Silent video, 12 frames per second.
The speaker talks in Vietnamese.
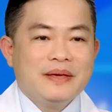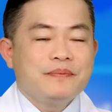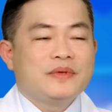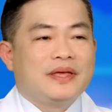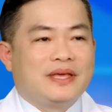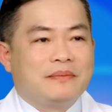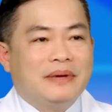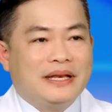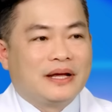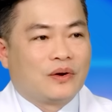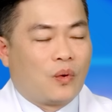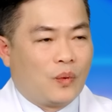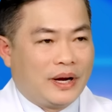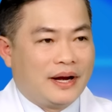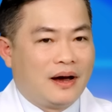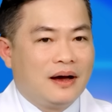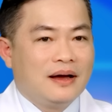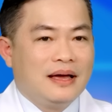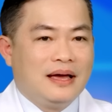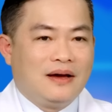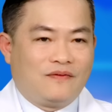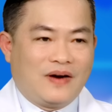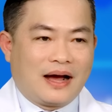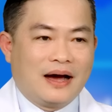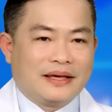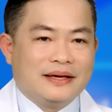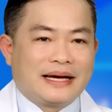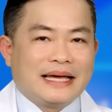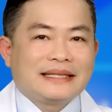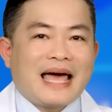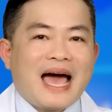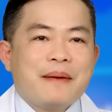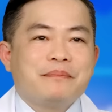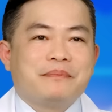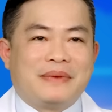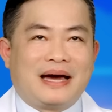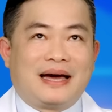giúp cho những bệnh nhân đột quỵ đó. Và gần như cái tháp